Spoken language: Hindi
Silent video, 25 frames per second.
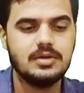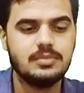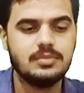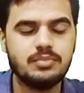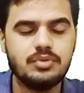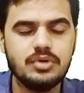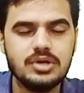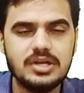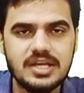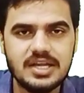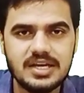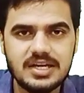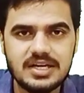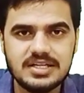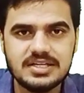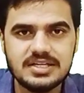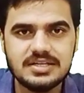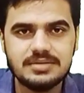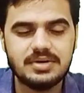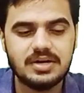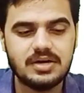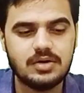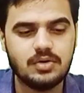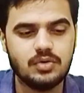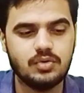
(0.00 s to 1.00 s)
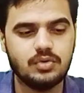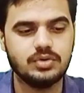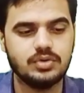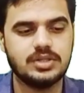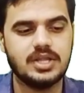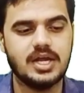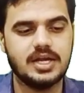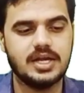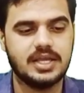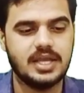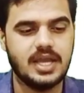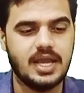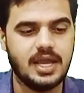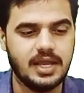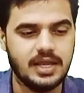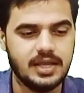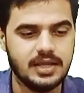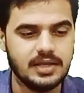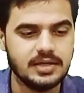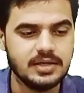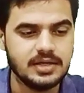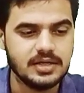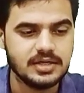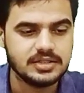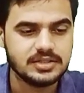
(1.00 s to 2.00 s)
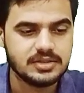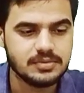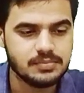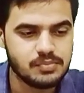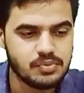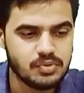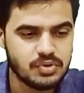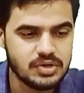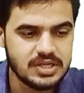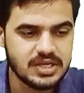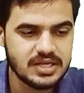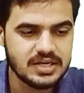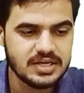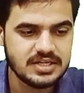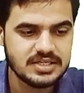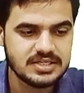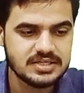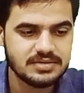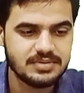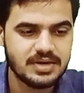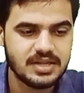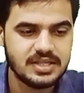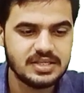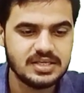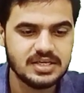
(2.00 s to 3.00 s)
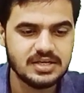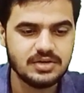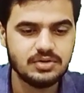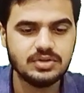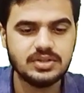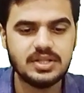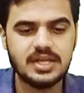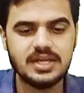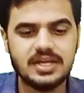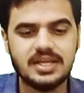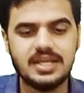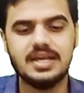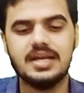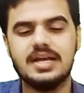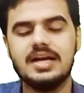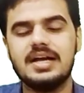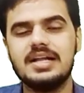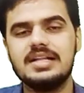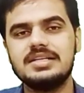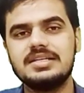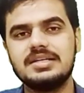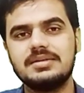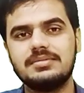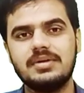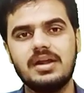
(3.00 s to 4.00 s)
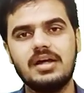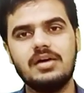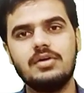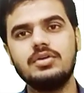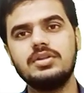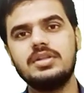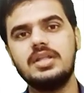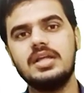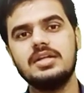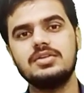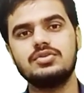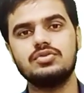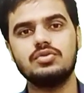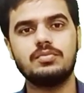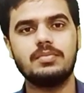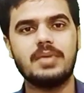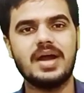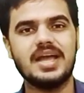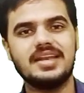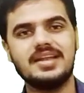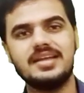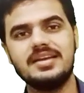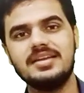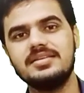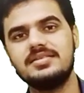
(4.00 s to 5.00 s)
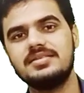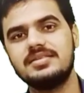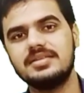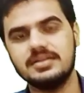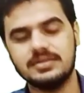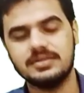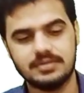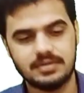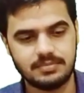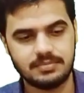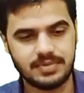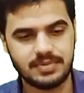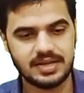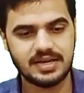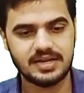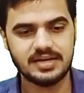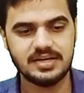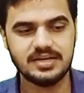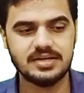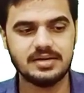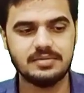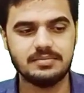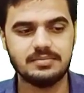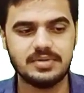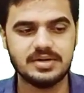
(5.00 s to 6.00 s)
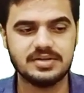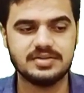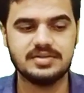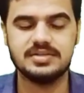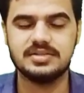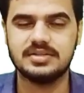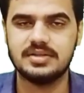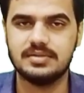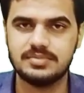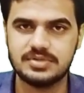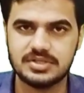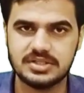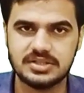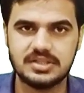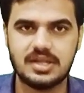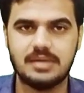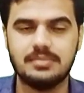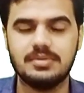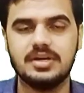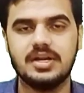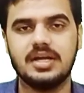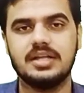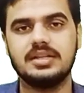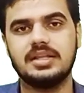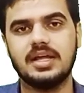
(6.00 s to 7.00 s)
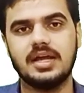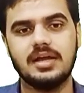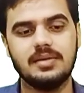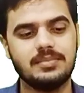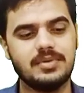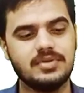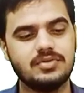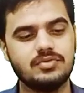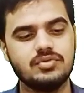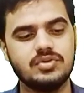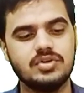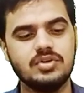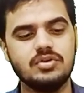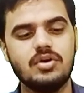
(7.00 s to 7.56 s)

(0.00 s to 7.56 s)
बुलियन अलजेबरा होता क्या है तो बुलियन अलजेबरा ये होता है कि एक अलजेब्रा होता है जो बाइनरी बाइनरी नंबर सिस्टम जितना भी रहता है बस उसी